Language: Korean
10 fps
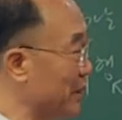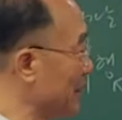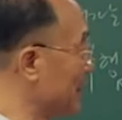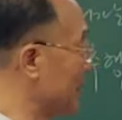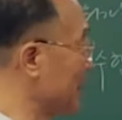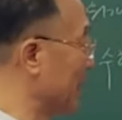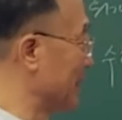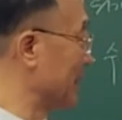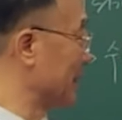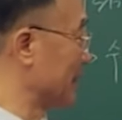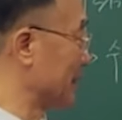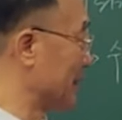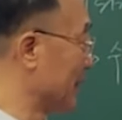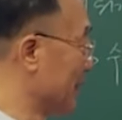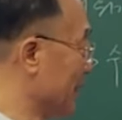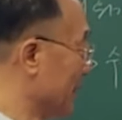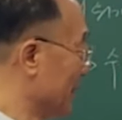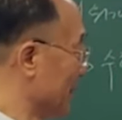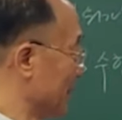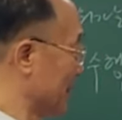일치가 안 됐을 때
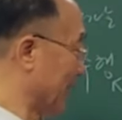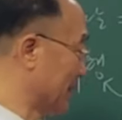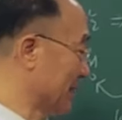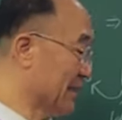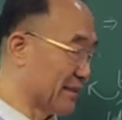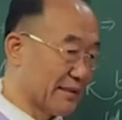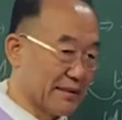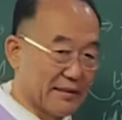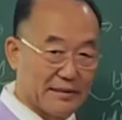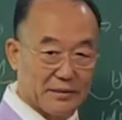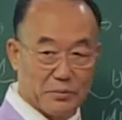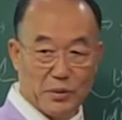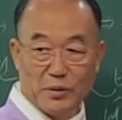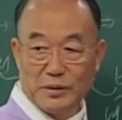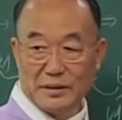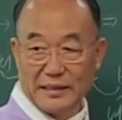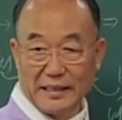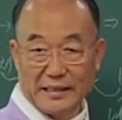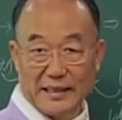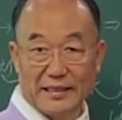사실 표현을
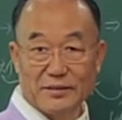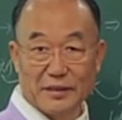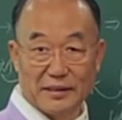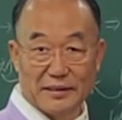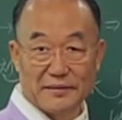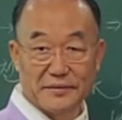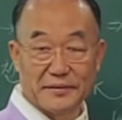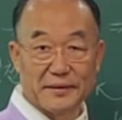자기가 해줘야 돼요. 네.